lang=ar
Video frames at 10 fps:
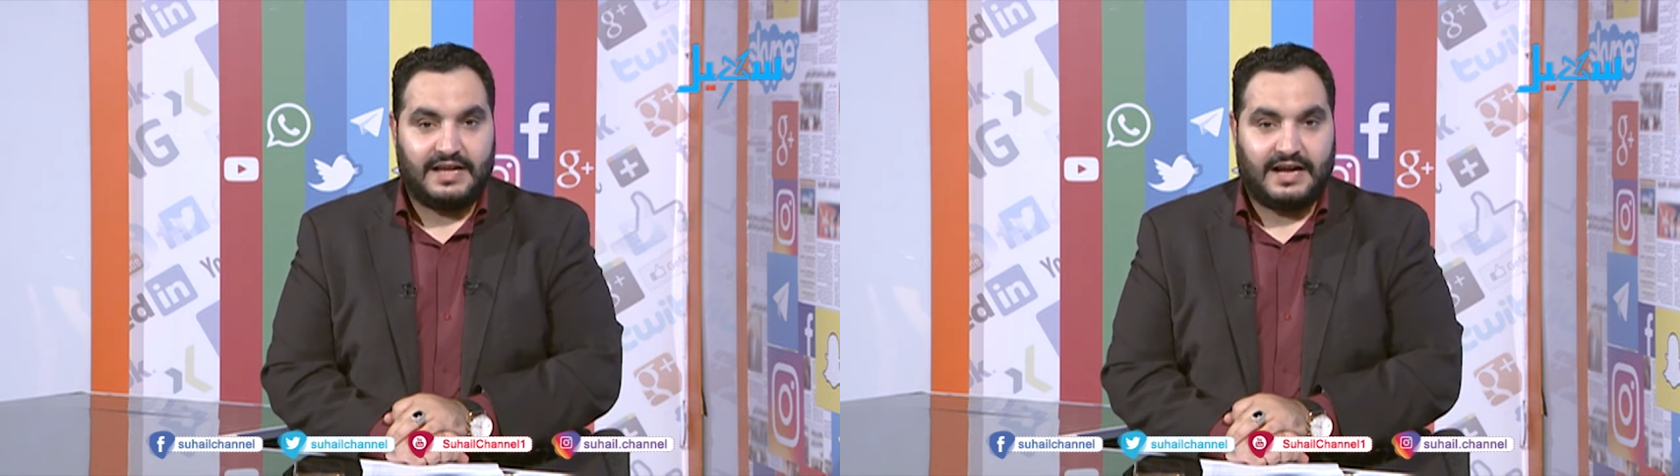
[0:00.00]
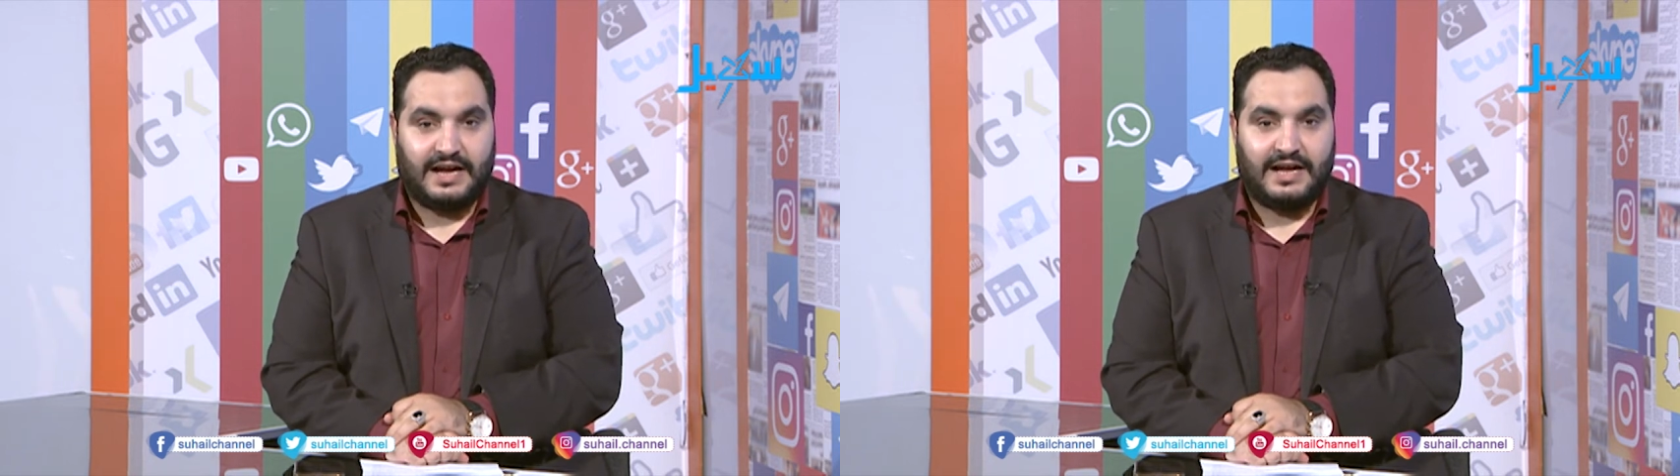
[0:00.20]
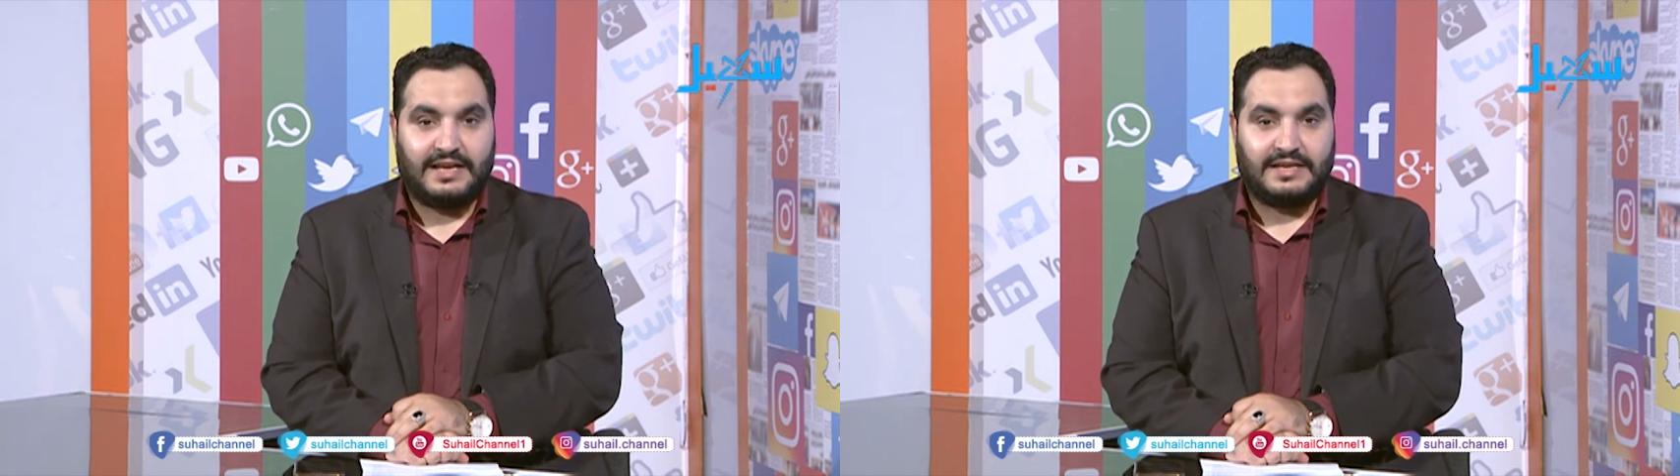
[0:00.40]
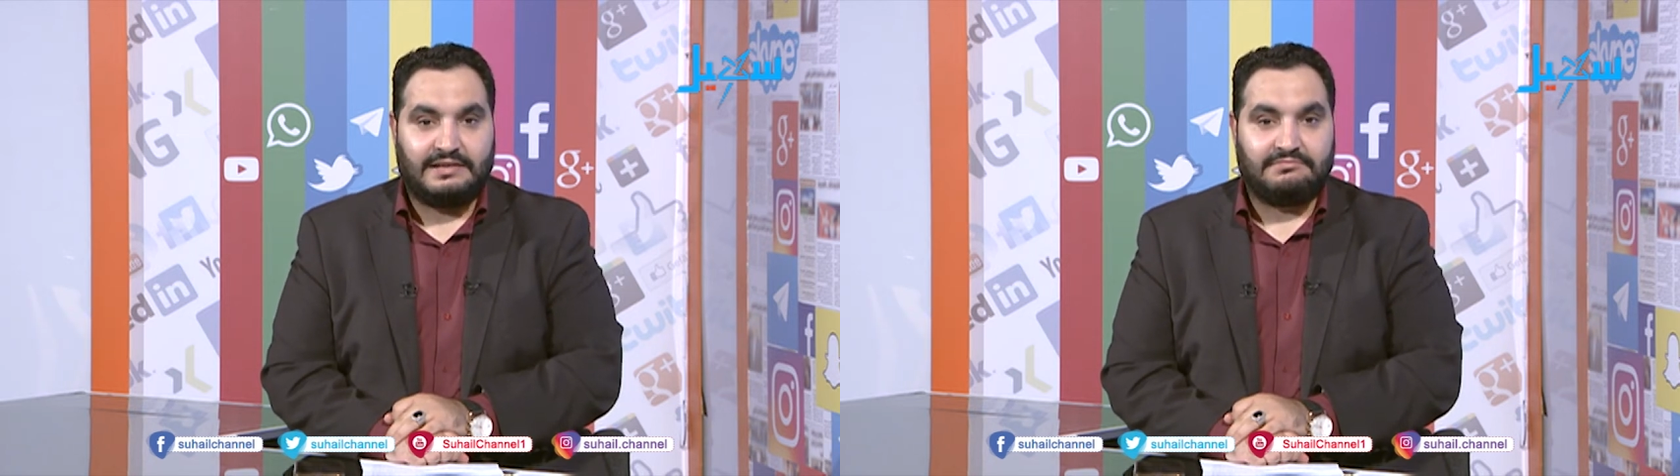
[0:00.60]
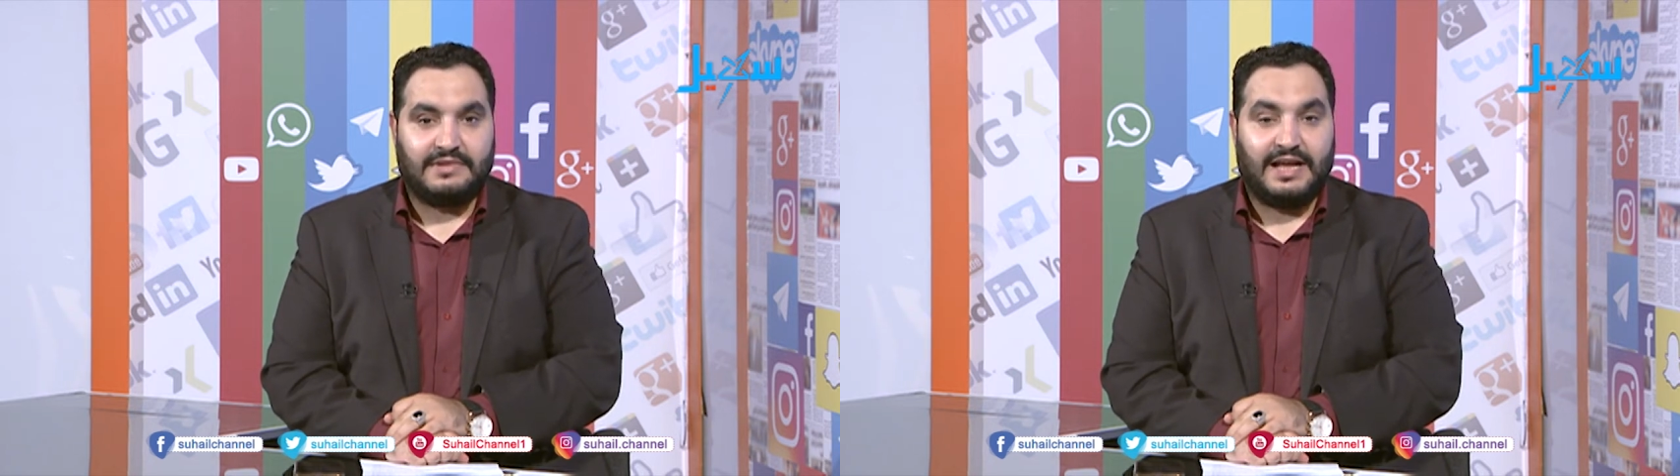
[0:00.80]

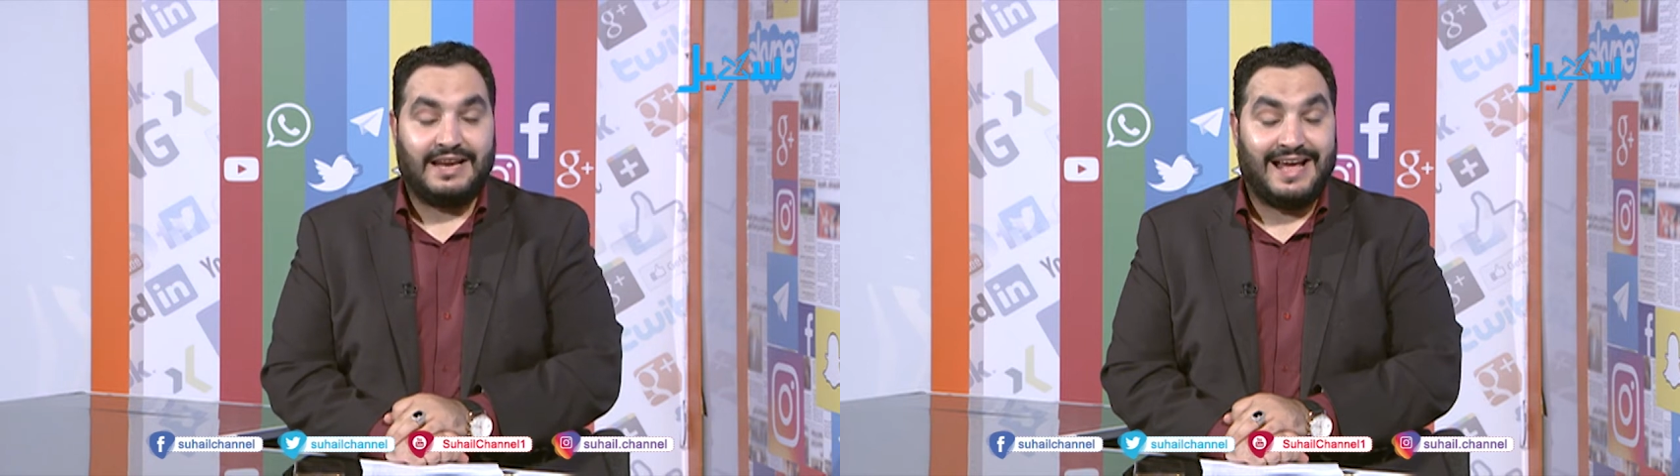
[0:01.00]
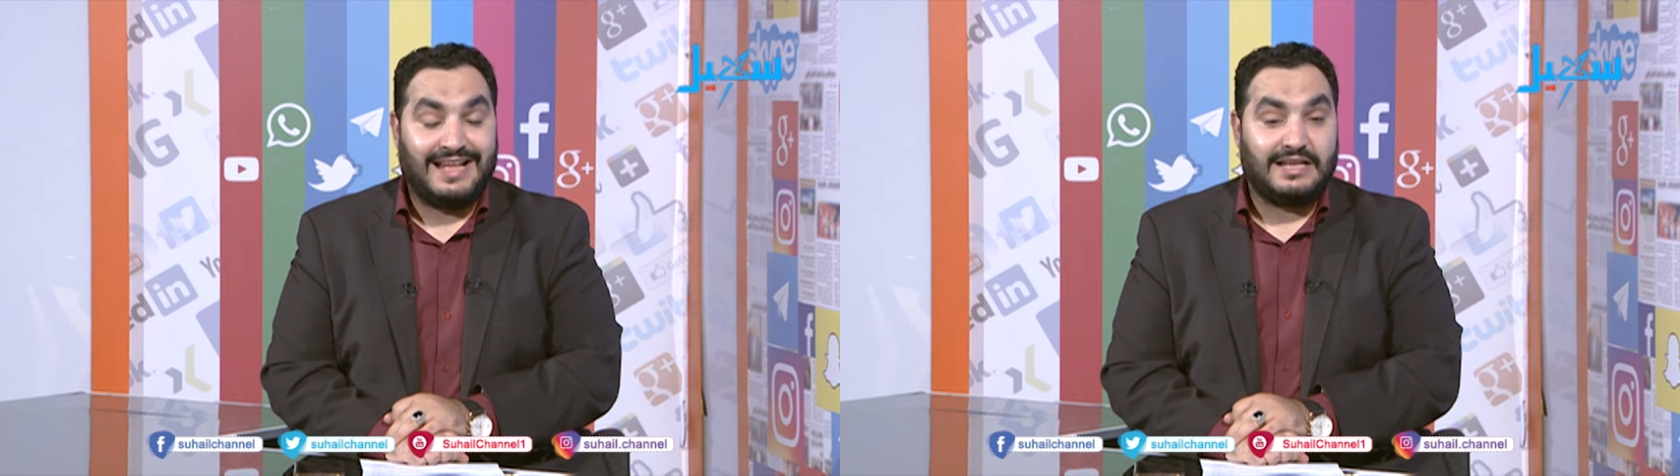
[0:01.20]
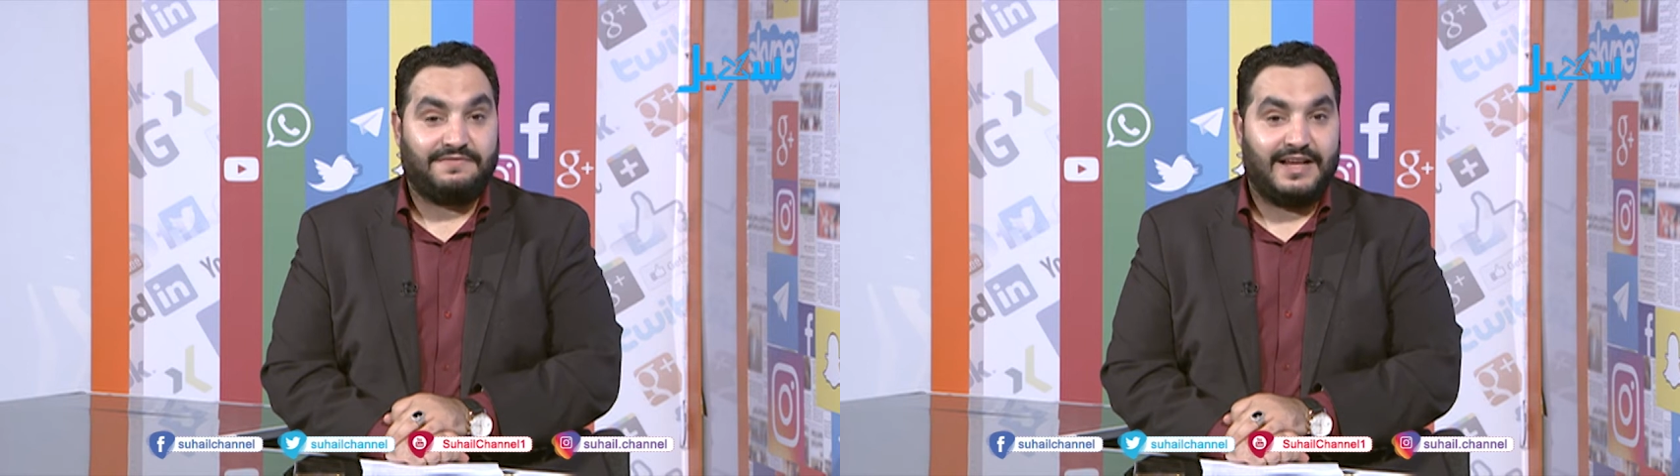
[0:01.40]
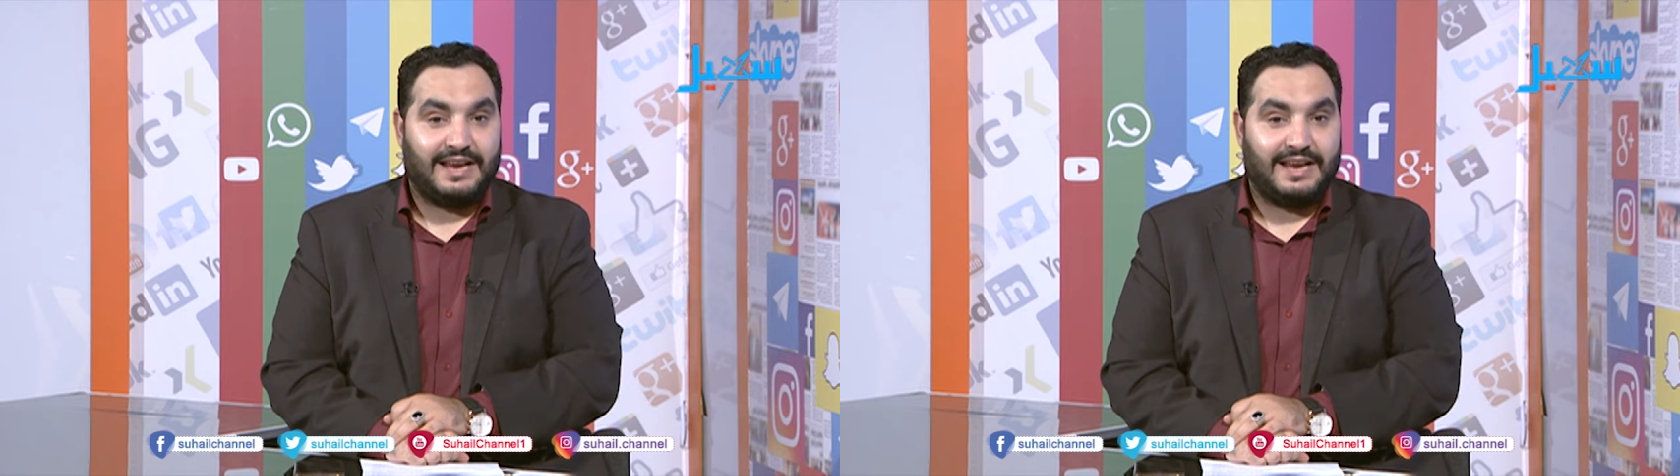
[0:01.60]
عن الهدف